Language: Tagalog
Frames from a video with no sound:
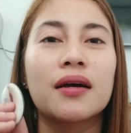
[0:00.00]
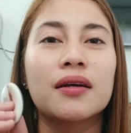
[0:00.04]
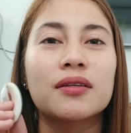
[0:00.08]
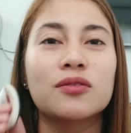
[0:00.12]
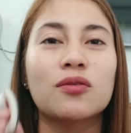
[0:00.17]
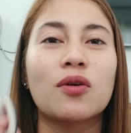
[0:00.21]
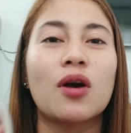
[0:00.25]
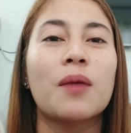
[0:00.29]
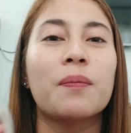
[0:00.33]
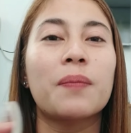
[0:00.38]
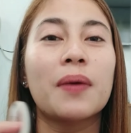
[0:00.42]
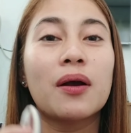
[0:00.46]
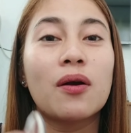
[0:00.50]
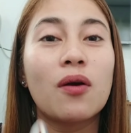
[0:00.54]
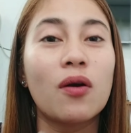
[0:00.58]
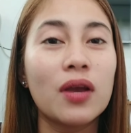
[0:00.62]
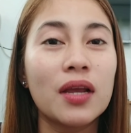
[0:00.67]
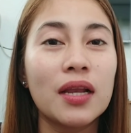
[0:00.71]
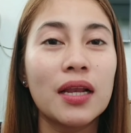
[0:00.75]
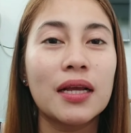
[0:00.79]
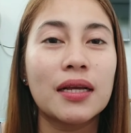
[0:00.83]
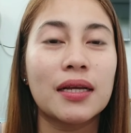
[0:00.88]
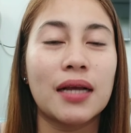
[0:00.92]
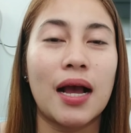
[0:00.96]
So kapag
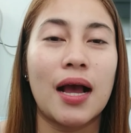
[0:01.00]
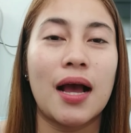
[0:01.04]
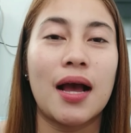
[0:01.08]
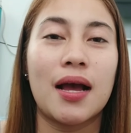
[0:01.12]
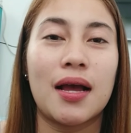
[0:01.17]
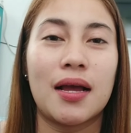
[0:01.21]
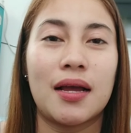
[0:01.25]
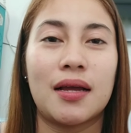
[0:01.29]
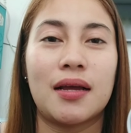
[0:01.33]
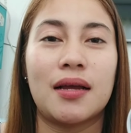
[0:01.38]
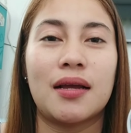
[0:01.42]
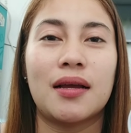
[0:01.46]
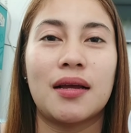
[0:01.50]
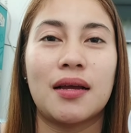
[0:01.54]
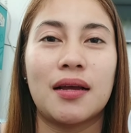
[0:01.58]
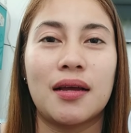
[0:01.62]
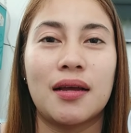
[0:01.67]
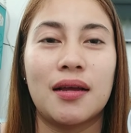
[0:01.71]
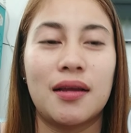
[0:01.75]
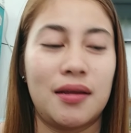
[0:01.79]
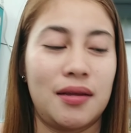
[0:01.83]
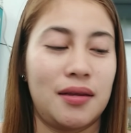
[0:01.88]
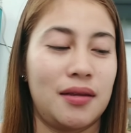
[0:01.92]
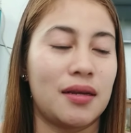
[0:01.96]
oily ka,
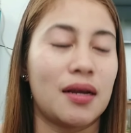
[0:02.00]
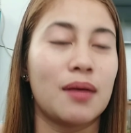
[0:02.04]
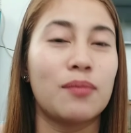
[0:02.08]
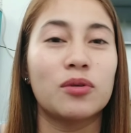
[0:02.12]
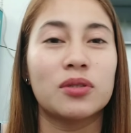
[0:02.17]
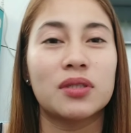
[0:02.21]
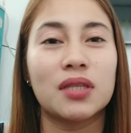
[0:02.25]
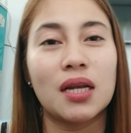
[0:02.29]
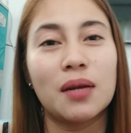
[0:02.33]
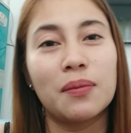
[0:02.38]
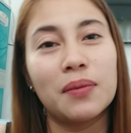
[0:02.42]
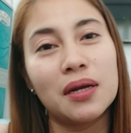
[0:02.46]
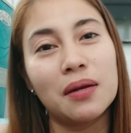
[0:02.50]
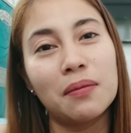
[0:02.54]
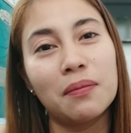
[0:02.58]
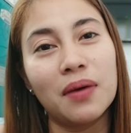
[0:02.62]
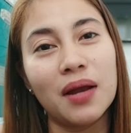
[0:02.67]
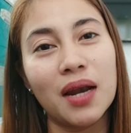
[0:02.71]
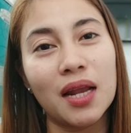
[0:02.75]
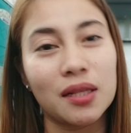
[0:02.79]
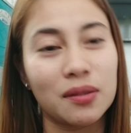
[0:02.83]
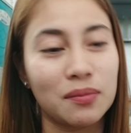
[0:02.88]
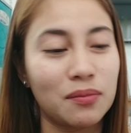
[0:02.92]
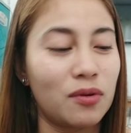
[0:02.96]
kamusta naman ang
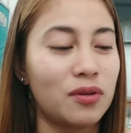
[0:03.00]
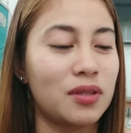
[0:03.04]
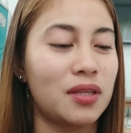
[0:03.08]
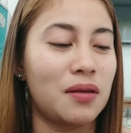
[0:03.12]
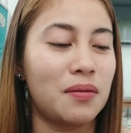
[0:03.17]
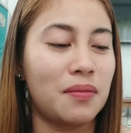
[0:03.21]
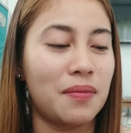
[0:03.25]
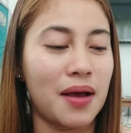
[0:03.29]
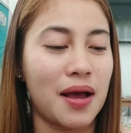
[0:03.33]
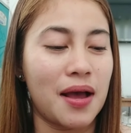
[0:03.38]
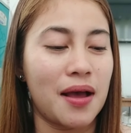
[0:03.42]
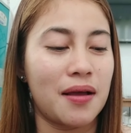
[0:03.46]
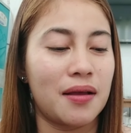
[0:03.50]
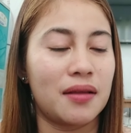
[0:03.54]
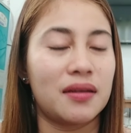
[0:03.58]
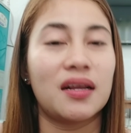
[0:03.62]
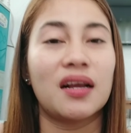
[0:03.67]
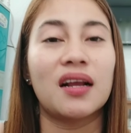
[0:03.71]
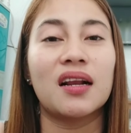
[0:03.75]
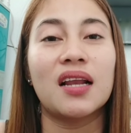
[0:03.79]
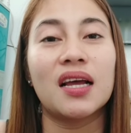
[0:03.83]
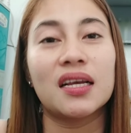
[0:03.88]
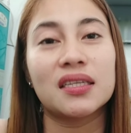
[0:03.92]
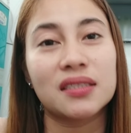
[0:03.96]
balat mo, 'di ba?
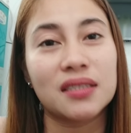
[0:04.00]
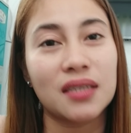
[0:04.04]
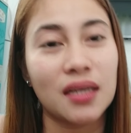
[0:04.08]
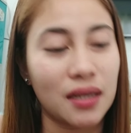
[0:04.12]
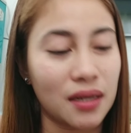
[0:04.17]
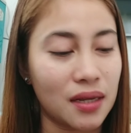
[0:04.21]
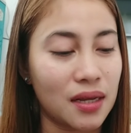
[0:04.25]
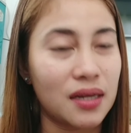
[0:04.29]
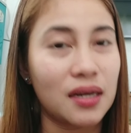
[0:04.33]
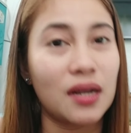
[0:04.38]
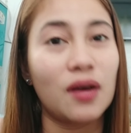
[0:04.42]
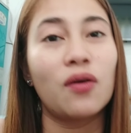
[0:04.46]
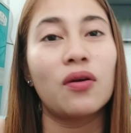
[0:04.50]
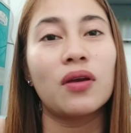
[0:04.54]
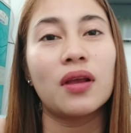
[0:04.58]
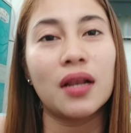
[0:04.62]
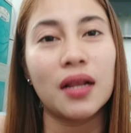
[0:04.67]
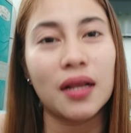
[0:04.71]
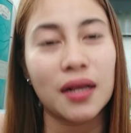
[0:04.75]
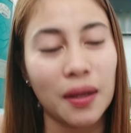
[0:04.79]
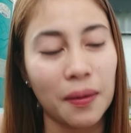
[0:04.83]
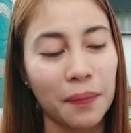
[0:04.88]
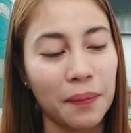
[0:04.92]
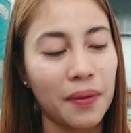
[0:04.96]
Nag-glass skin ka na,
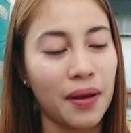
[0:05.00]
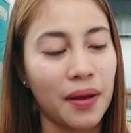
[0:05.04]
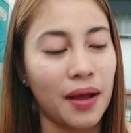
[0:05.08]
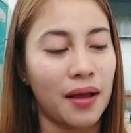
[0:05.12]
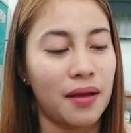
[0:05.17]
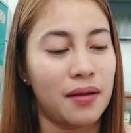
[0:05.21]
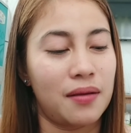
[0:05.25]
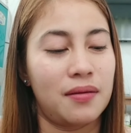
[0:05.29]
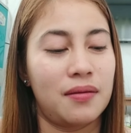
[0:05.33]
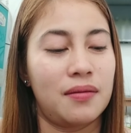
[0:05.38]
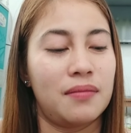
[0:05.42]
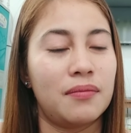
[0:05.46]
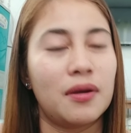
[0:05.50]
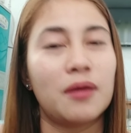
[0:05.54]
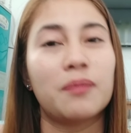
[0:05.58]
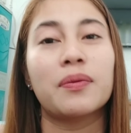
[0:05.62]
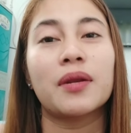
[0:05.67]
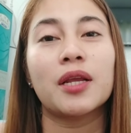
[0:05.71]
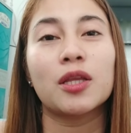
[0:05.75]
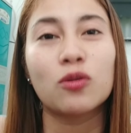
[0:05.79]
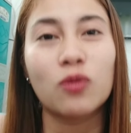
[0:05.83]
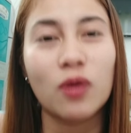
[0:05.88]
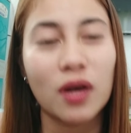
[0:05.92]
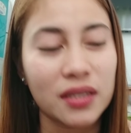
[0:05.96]
oily ka ba?
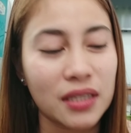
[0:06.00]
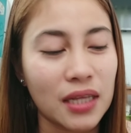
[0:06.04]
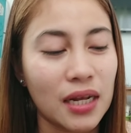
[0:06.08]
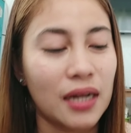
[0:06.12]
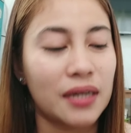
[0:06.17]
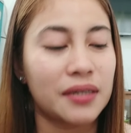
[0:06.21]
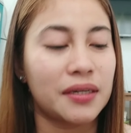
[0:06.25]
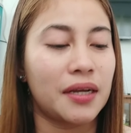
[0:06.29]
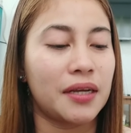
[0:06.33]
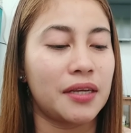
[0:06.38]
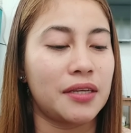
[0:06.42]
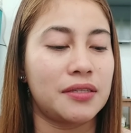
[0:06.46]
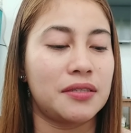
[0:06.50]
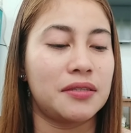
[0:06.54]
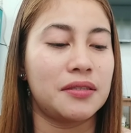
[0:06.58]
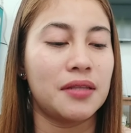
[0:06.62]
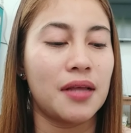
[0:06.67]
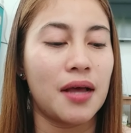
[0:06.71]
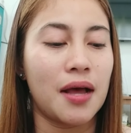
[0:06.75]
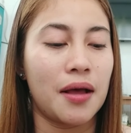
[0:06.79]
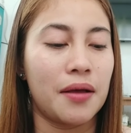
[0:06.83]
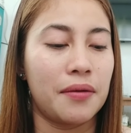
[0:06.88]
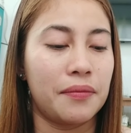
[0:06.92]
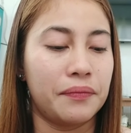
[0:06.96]
Magprito ka na lang ng
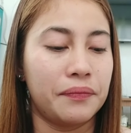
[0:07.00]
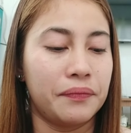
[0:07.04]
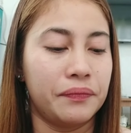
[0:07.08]
isda.